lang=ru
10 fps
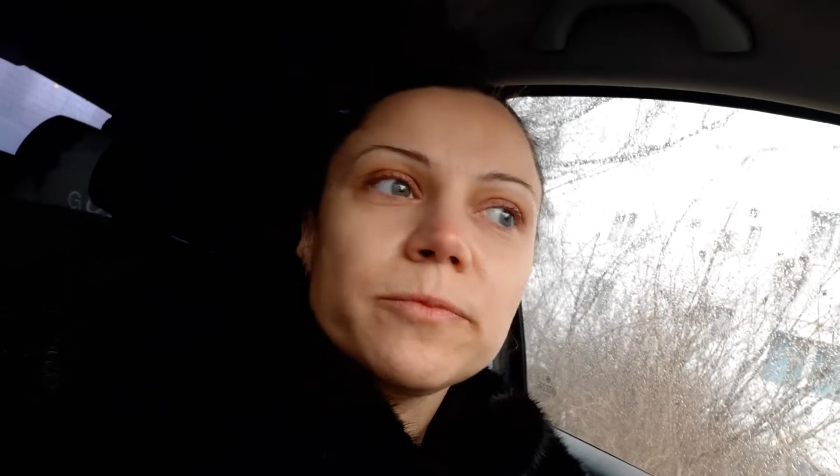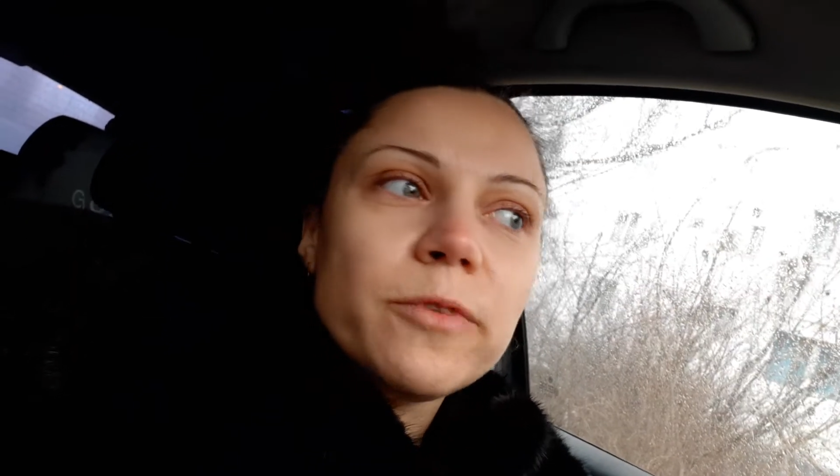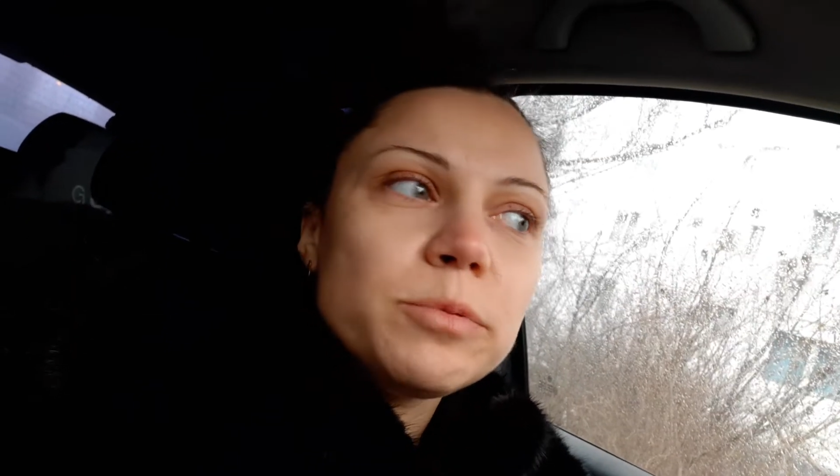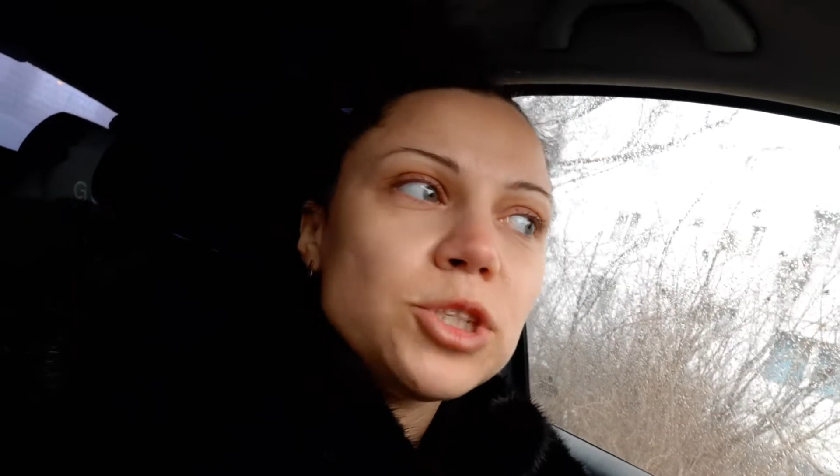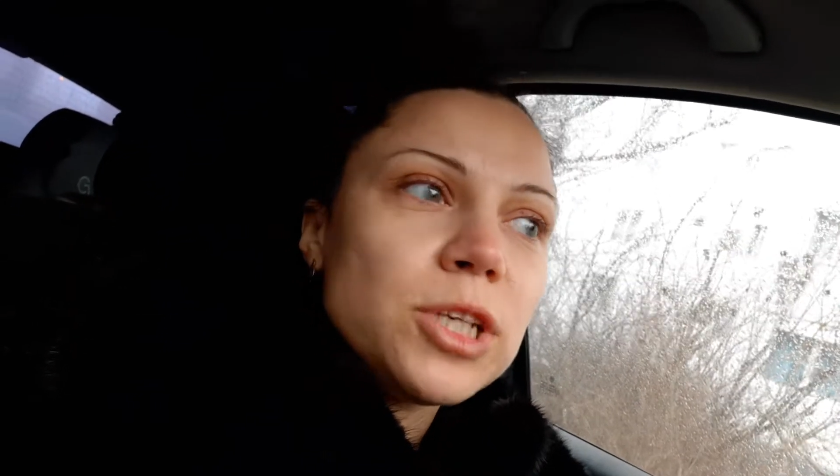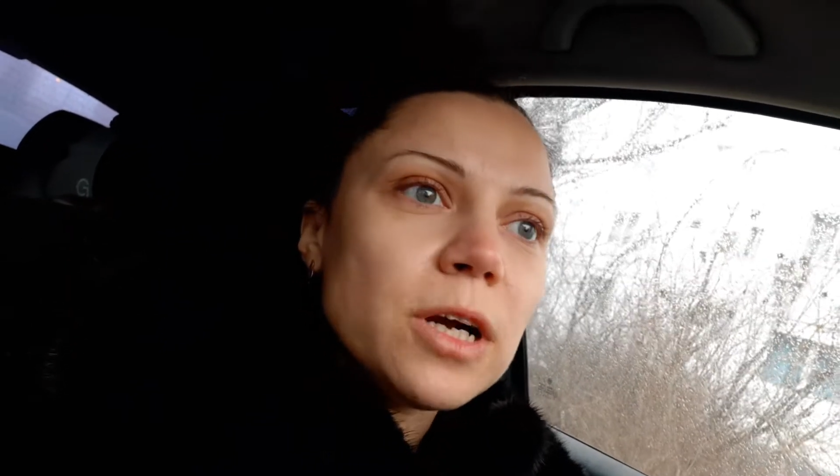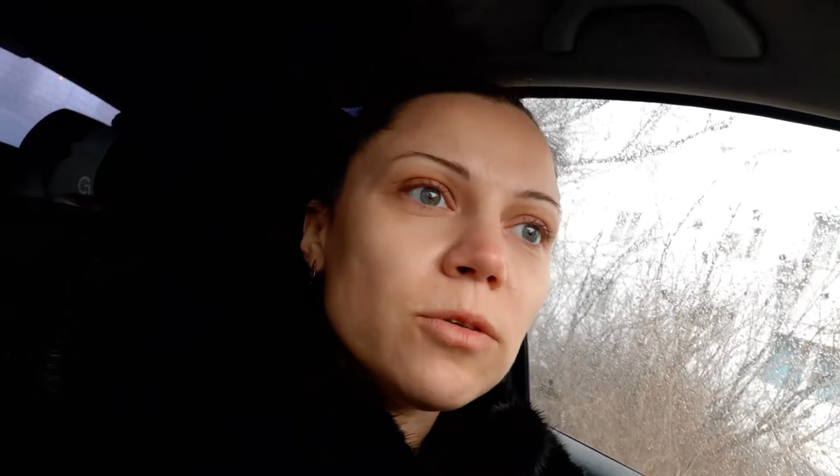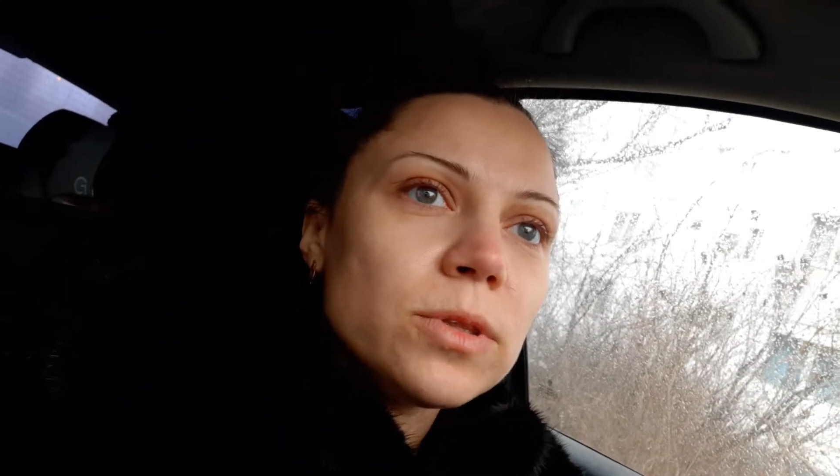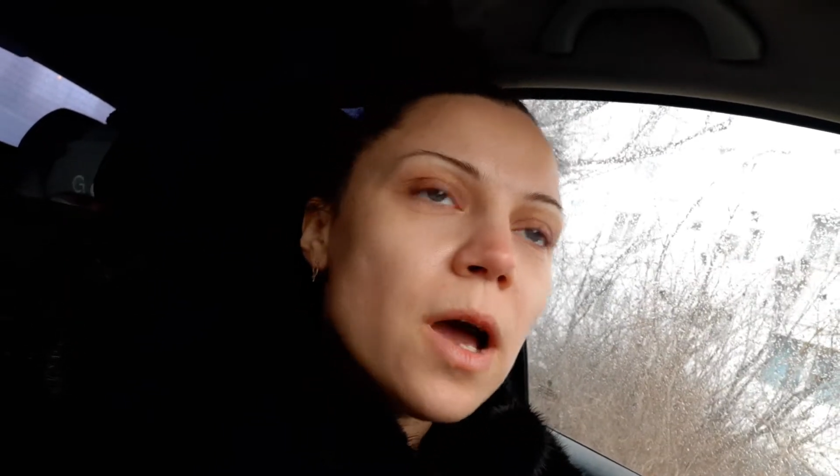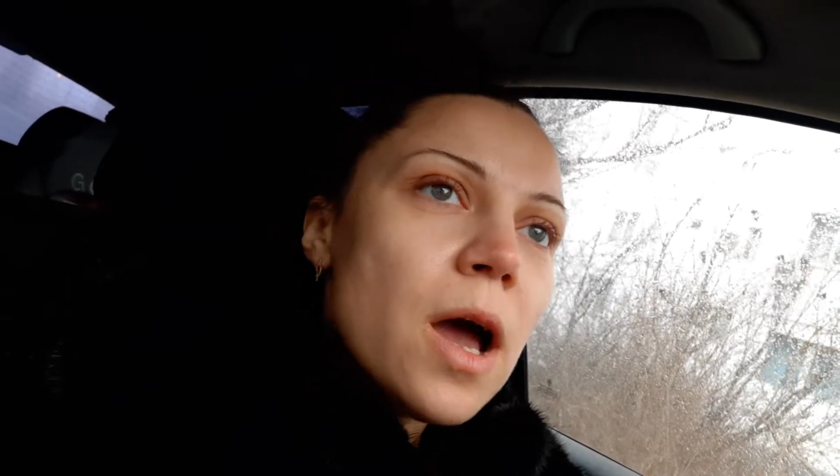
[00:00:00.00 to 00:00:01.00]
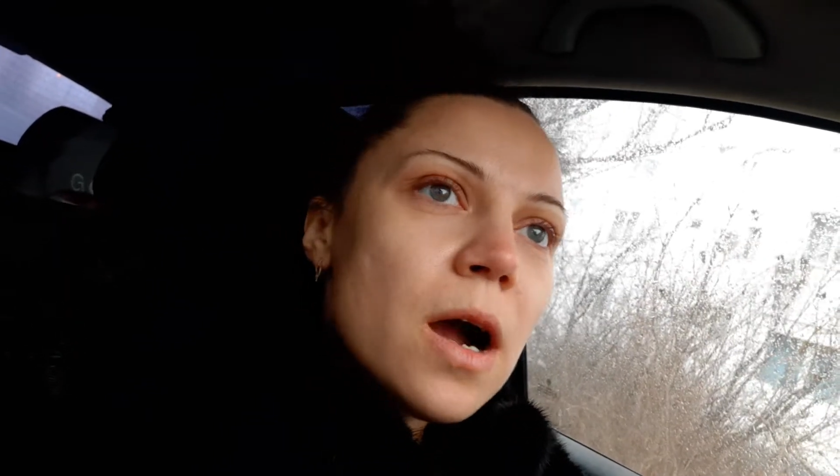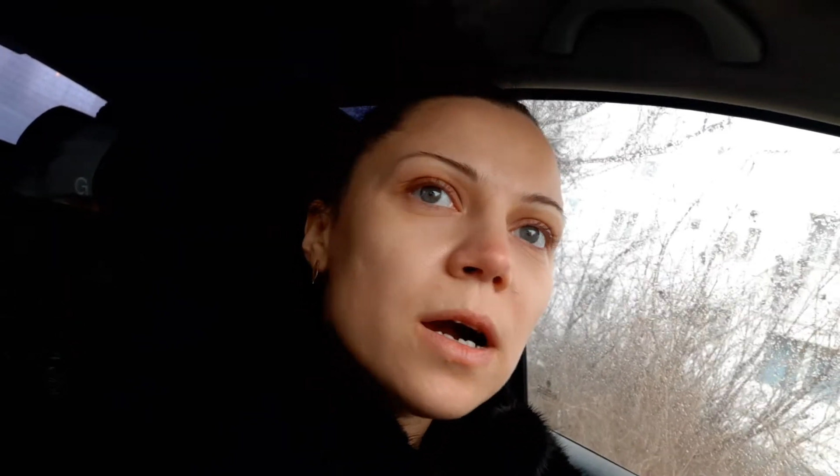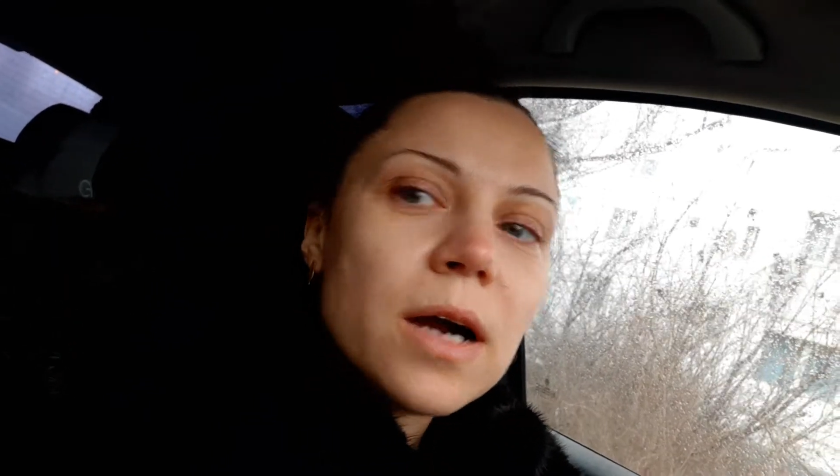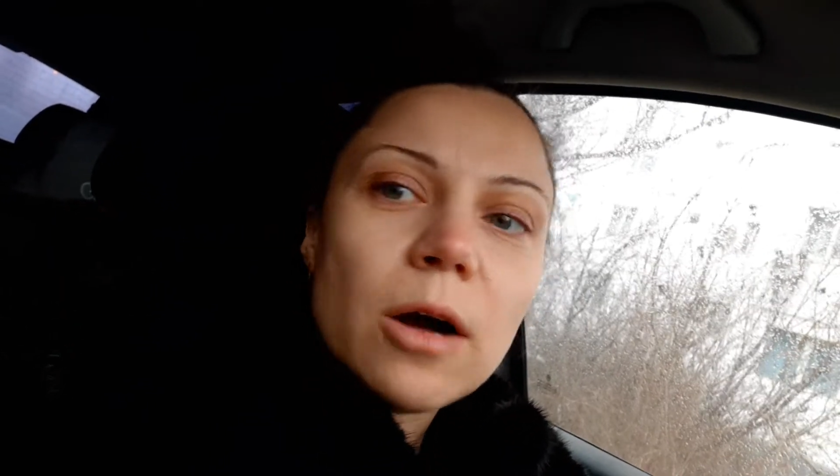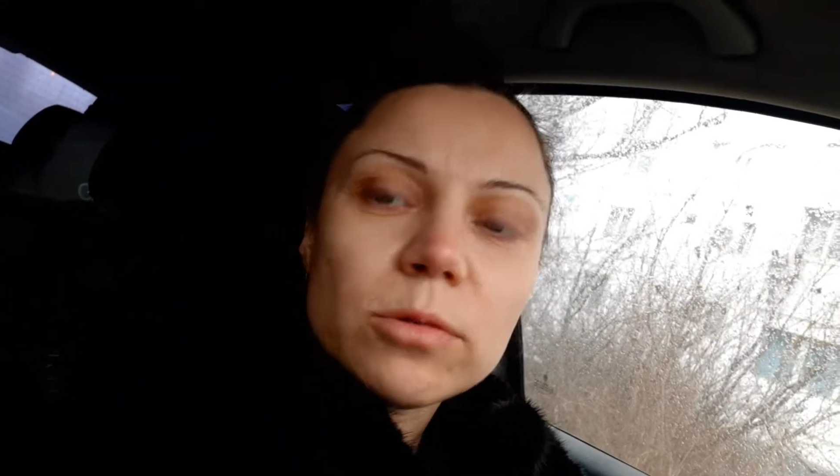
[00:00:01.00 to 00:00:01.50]
вообще какой-то
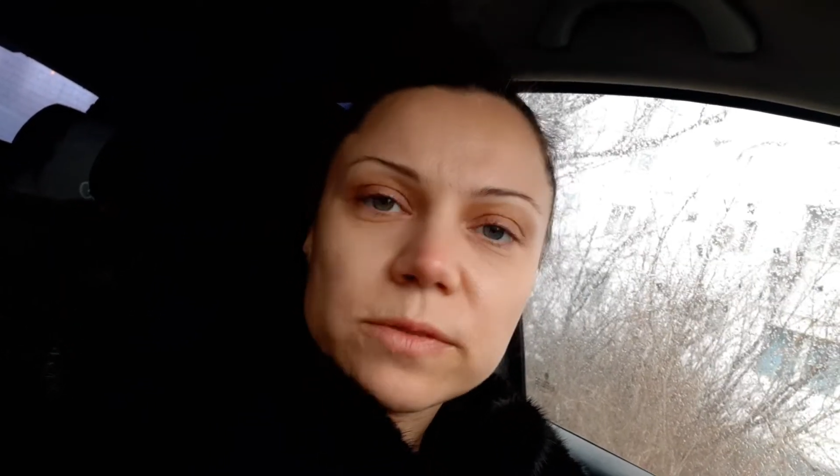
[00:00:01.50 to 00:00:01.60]
хаос